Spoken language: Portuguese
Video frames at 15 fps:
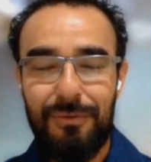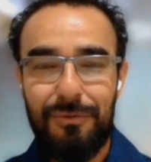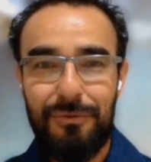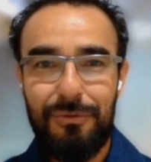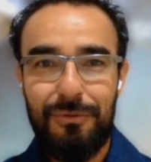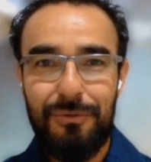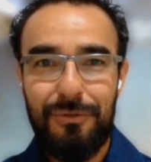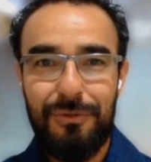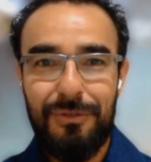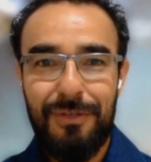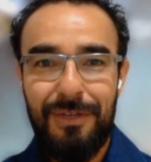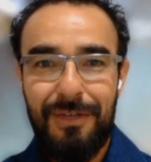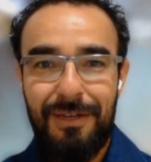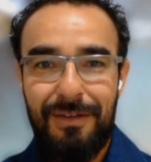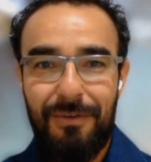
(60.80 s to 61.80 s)
os
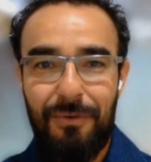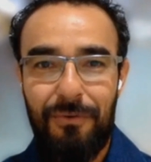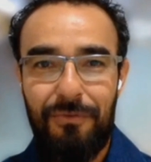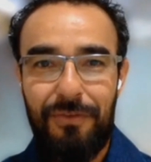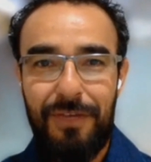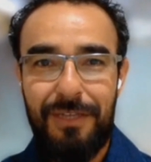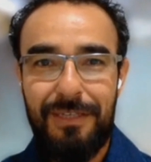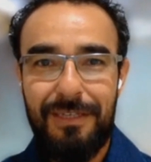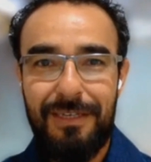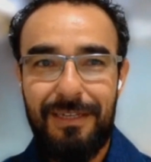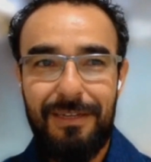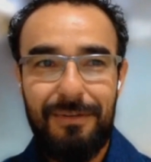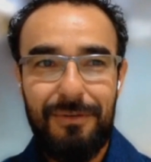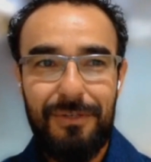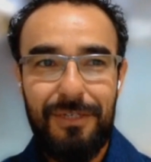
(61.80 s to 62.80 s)
ouvintes da
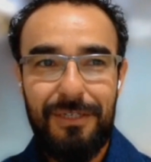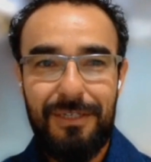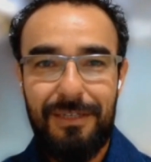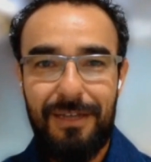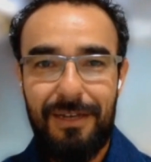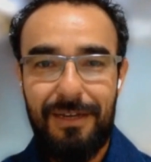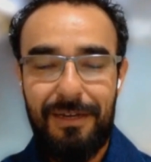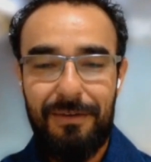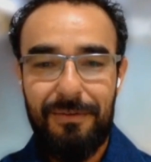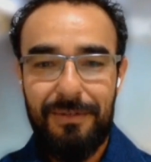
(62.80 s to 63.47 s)
Notícias Agrícolas.